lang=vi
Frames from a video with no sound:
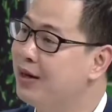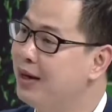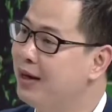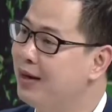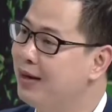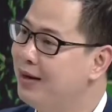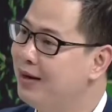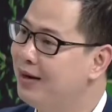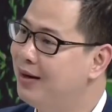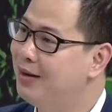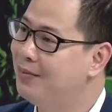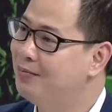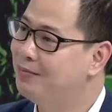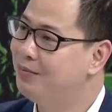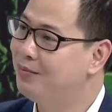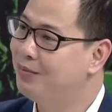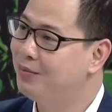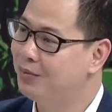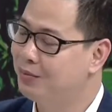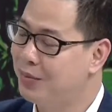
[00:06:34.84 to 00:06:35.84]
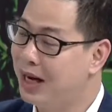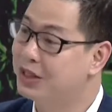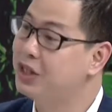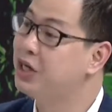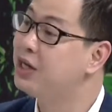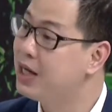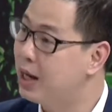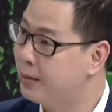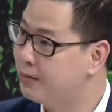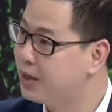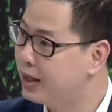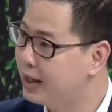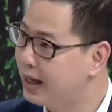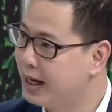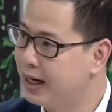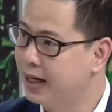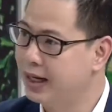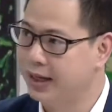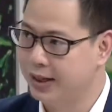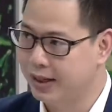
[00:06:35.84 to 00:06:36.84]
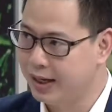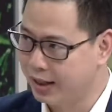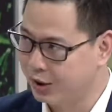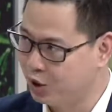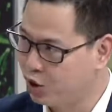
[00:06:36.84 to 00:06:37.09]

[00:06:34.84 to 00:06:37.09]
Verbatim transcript: những cái uh, bài trắc nghiệm như thế này để vâng.